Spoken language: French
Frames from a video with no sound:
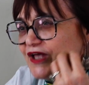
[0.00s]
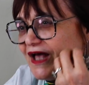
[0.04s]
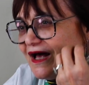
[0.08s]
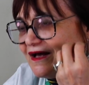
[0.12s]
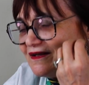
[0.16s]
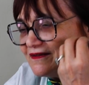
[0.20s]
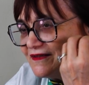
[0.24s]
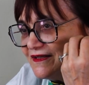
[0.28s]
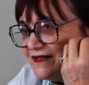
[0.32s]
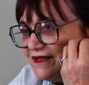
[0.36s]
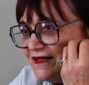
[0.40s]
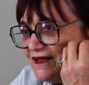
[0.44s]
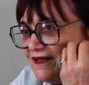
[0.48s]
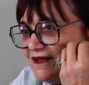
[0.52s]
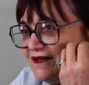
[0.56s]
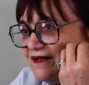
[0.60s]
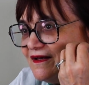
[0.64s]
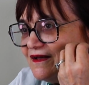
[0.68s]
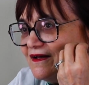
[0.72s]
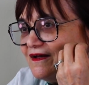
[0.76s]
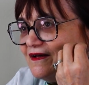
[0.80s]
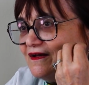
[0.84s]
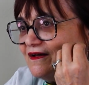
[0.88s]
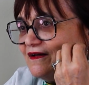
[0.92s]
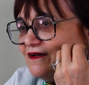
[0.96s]
regarder
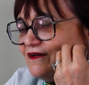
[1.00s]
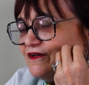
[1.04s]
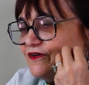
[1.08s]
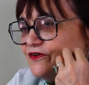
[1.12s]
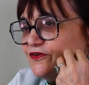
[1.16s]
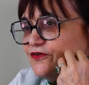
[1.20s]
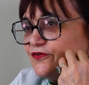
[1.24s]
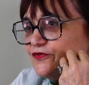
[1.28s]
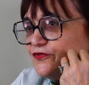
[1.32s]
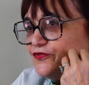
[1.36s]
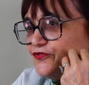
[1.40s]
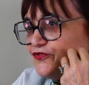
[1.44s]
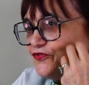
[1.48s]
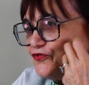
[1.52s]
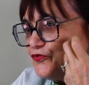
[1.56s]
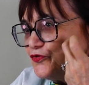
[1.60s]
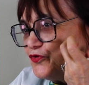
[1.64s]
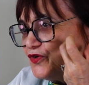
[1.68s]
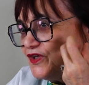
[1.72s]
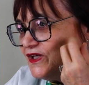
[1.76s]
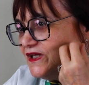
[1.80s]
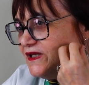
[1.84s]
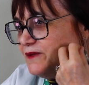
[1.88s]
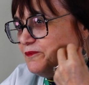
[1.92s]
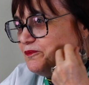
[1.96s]
euh, ce
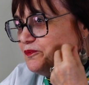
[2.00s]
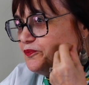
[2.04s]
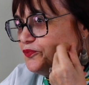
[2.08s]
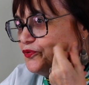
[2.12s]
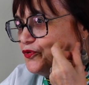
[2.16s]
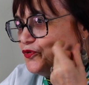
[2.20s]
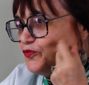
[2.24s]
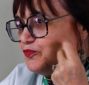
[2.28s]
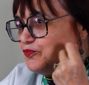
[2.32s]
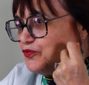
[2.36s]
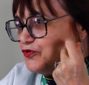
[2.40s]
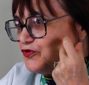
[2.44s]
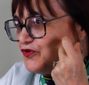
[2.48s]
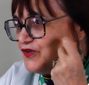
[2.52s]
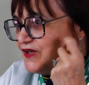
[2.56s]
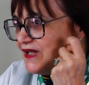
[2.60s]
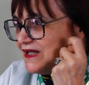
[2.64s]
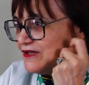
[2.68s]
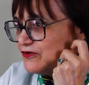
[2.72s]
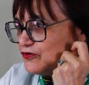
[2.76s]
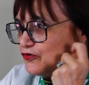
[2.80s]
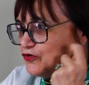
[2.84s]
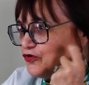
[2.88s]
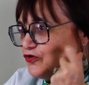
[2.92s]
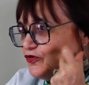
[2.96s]
qui peut
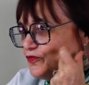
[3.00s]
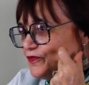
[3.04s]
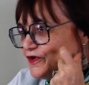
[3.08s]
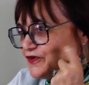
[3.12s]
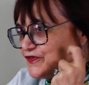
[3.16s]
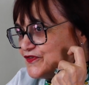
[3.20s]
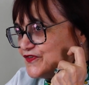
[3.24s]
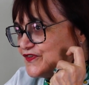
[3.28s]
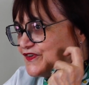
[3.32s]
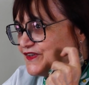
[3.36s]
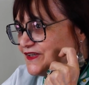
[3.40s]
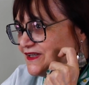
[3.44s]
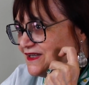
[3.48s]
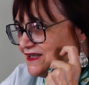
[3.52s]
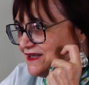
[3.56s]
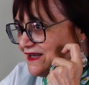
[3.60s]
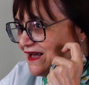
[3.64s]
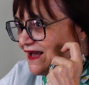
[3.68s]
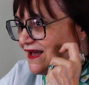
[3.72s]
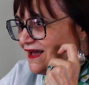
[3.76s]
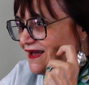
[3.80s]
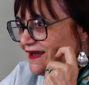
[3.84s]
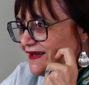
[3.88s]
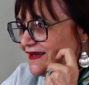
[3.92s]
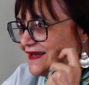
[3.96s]
peut-être
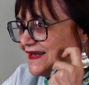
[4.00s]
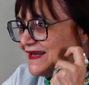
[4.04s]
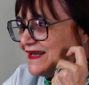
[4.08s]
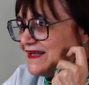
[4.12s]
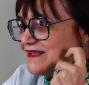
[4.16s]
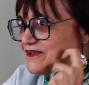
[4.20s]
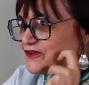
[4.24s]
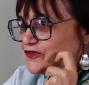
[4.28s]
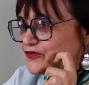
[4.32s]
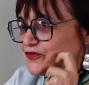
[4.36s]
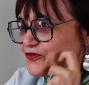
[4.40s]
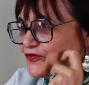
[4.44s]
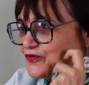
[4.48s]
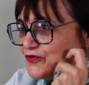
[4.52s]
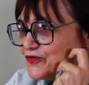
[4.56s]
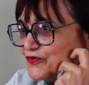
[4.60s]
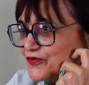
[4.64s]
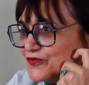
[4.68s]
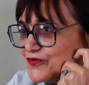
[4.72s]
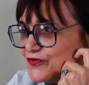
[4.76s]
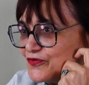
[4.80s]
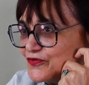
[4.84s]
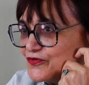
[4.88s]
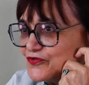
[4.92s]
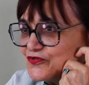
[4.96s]
commencer à être
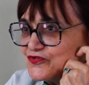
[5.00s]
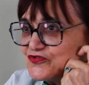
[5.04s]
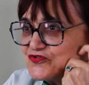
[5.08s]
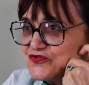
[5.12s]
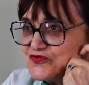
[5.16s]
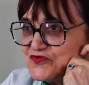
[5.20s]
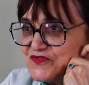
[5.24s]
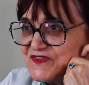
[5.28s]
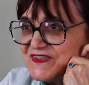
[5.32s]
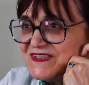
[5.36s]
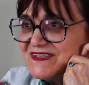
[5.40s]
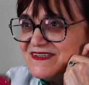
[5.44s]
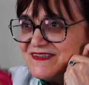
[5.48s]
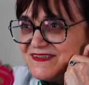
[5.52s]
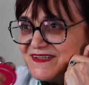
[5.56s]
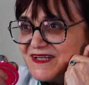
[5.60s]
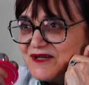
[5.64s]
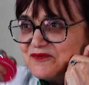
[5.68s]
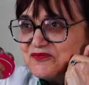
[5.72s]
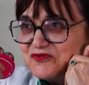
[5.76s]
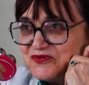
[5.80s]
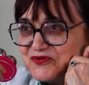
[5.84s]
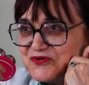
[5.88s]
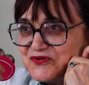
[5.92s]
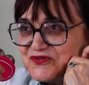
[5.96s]
euh,
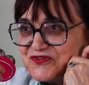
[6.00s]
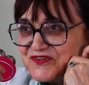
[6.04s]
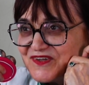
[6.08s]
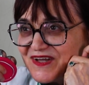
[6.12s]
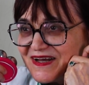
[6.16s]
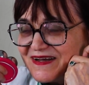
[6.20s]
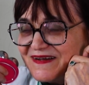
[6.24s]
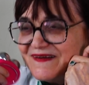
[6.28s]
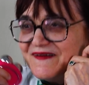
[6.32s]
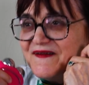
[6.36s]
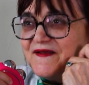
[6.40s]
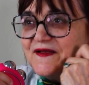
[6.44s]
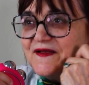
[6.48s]
justiciable de ça.